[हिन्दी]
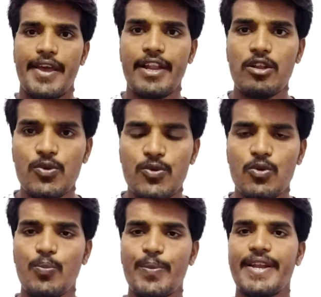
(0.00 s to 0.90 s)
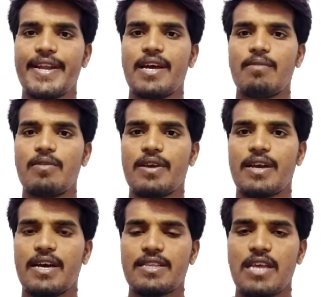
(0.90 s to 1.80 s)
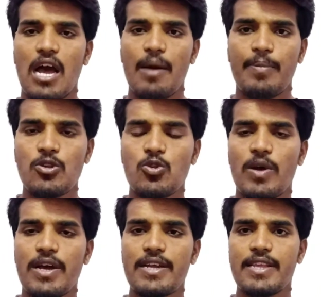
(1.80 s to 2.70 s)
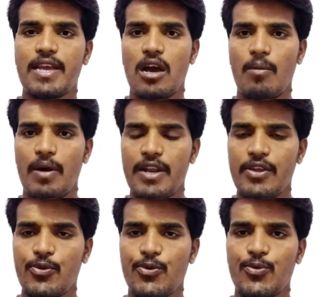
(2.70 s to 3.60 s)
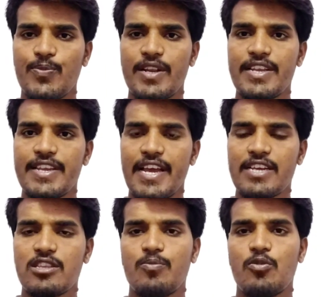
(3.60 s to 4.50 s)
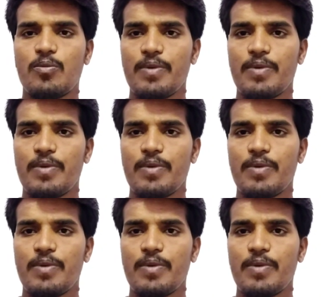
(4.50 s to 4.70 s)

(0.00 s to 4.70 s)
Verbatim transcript: हेलो दोस्तों मेरा नाम है विकास आपका स्वागत है हमारे यूट्यूब चैनल टैक्स सपोर्ट